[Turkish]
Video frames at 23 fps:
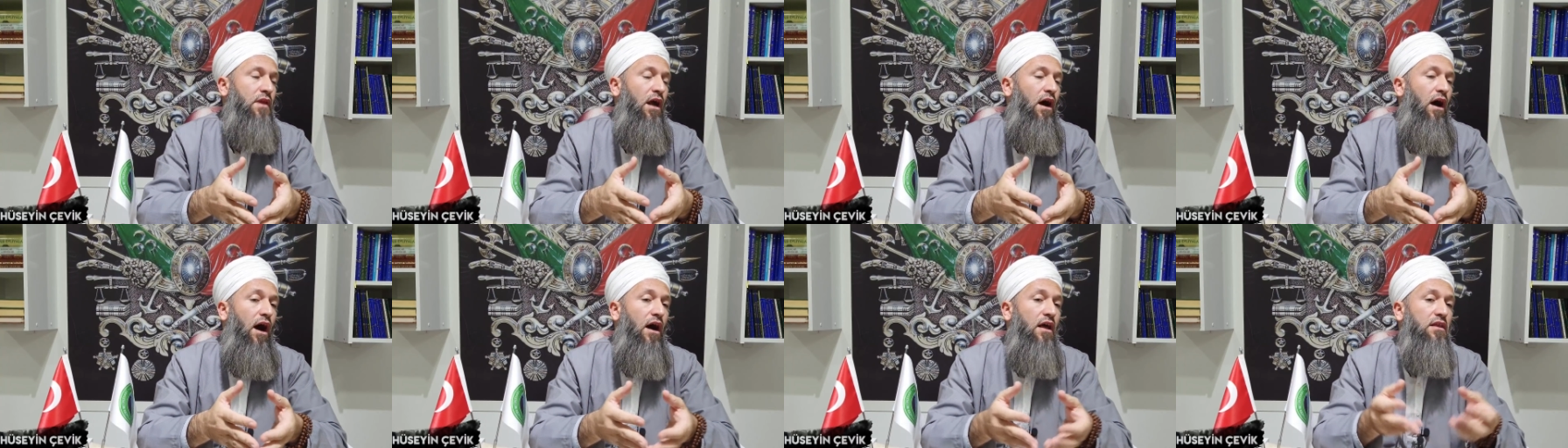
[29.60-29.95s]

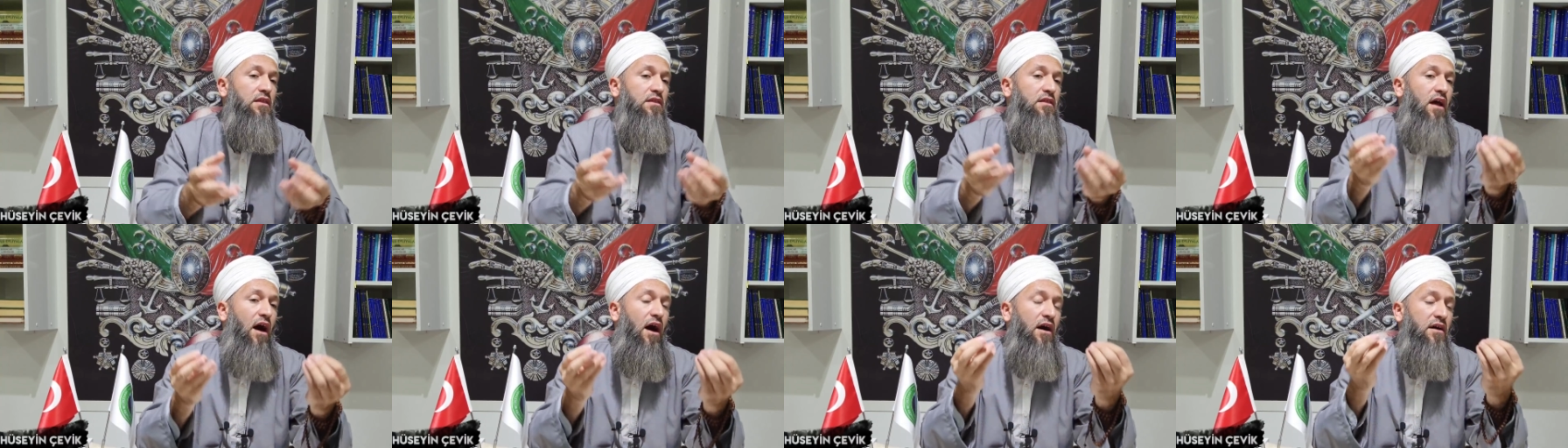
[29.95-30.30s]

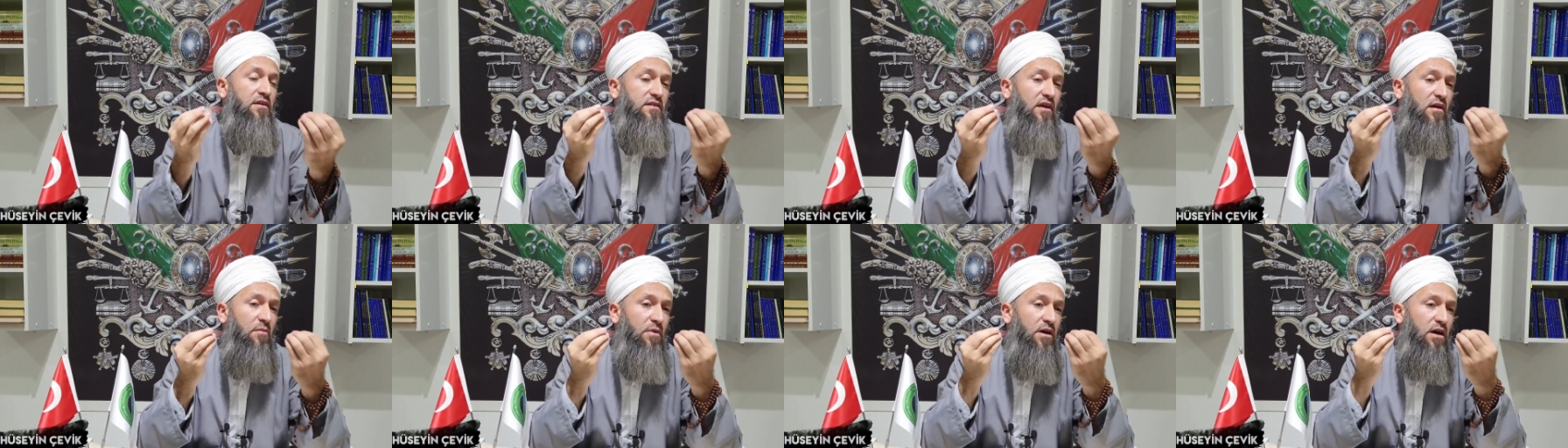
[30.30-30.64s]
Allah
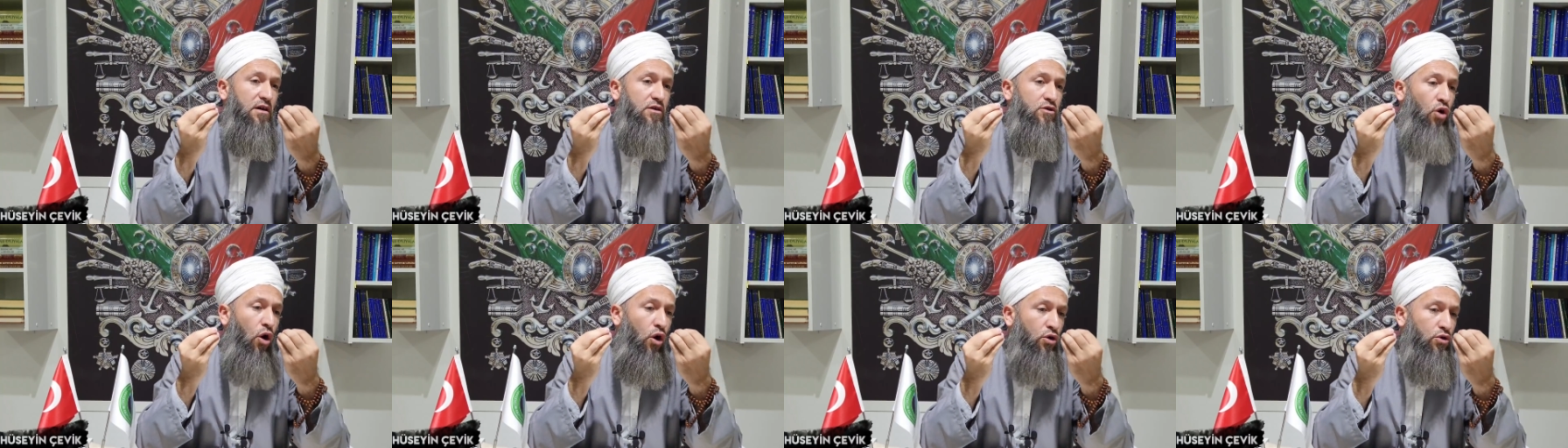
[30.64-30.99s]
demeye
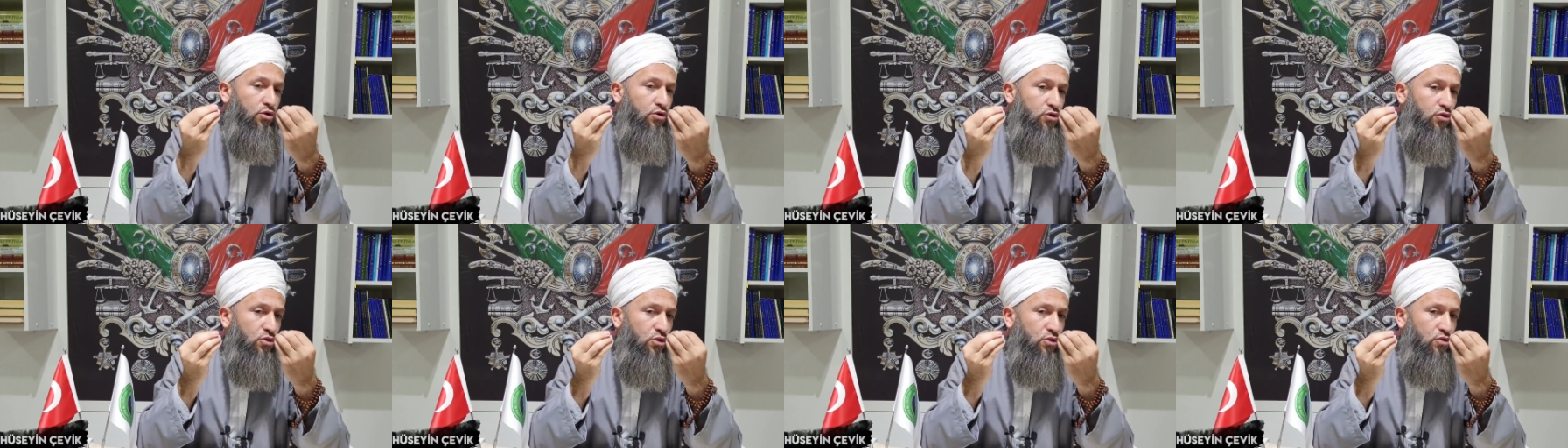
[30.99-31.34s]

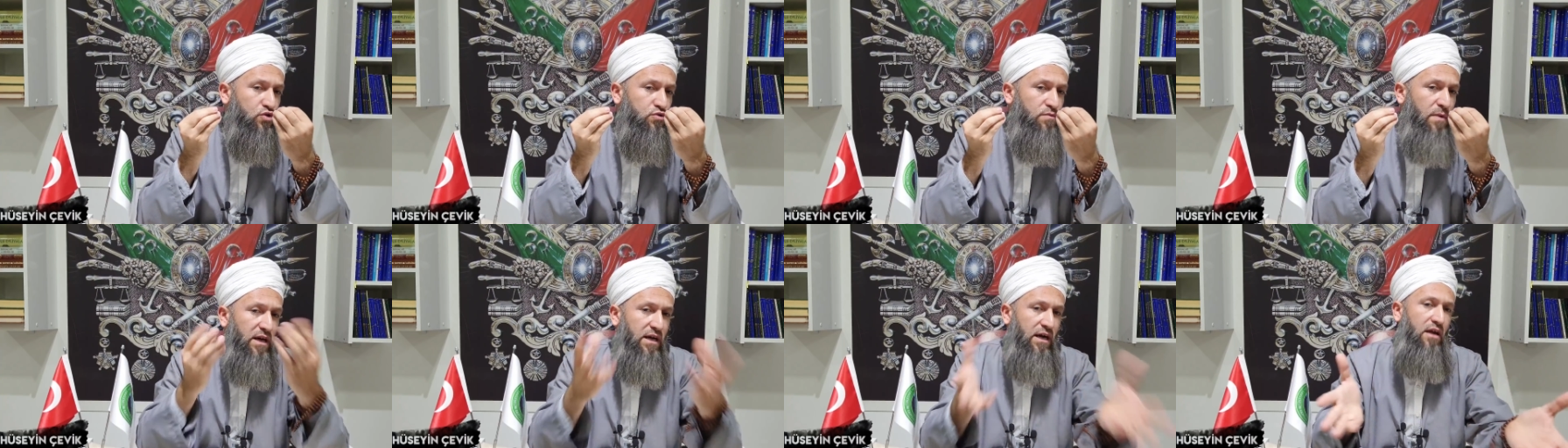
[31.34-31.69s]

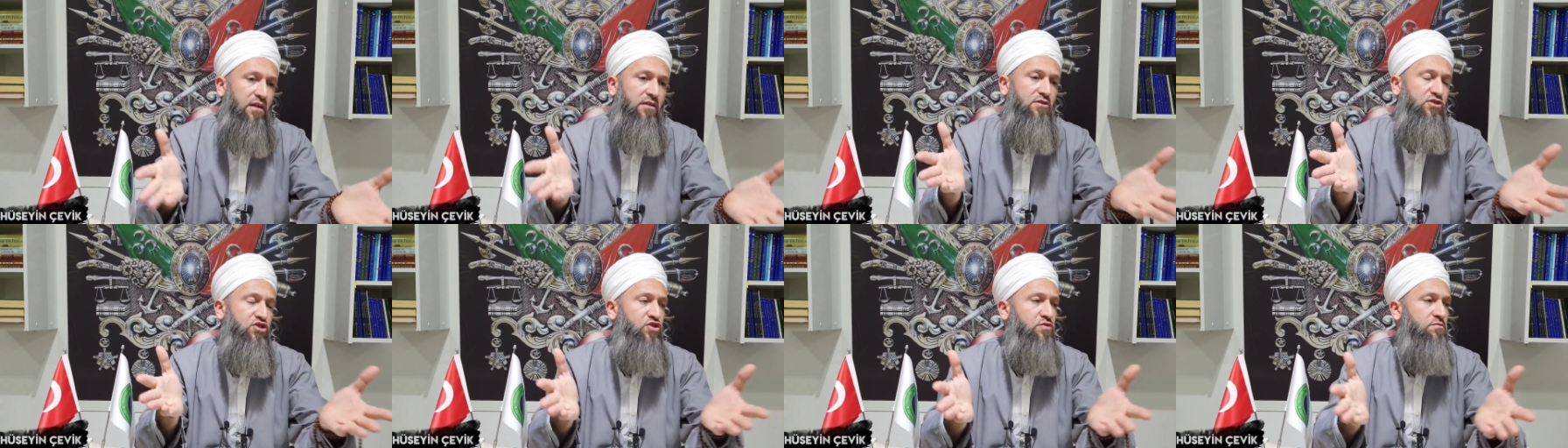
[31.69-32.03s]
korkuyoruz be
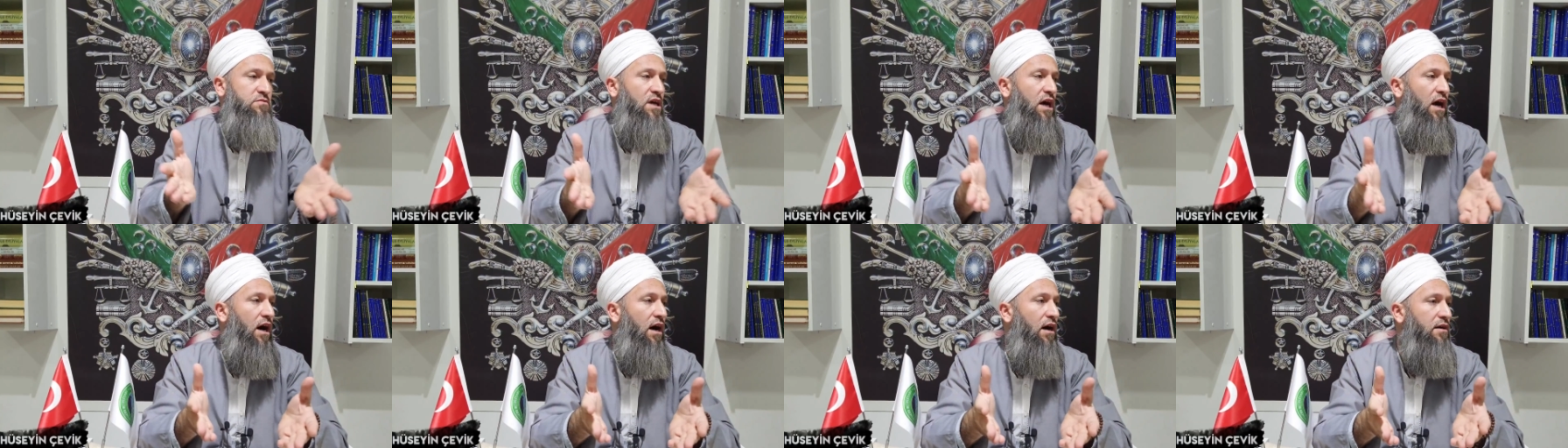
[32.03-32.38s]
kardeşim
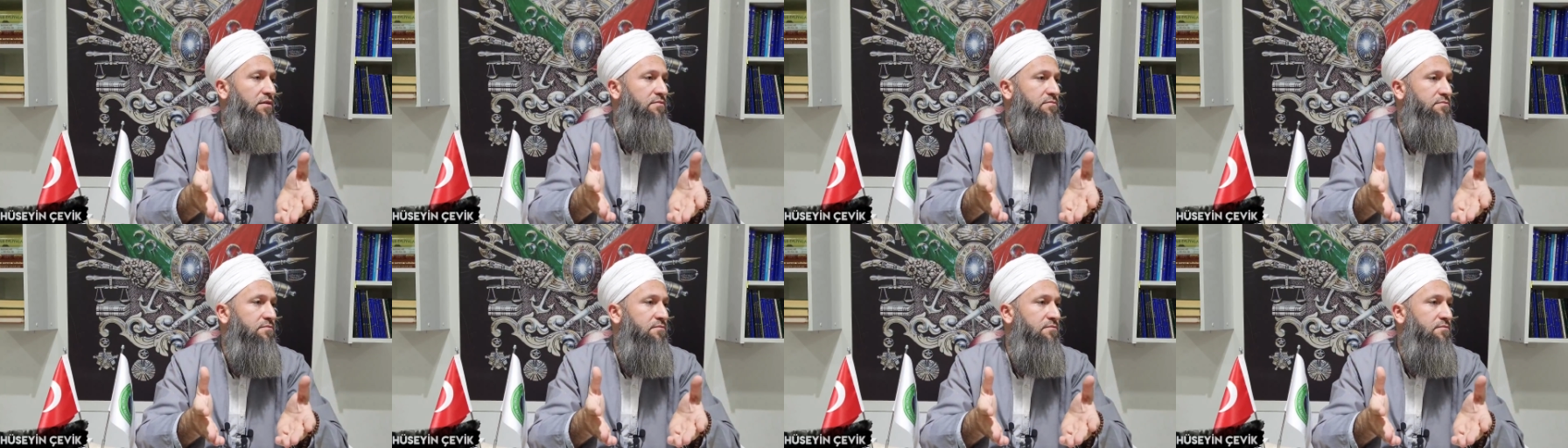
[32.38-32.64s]
ya.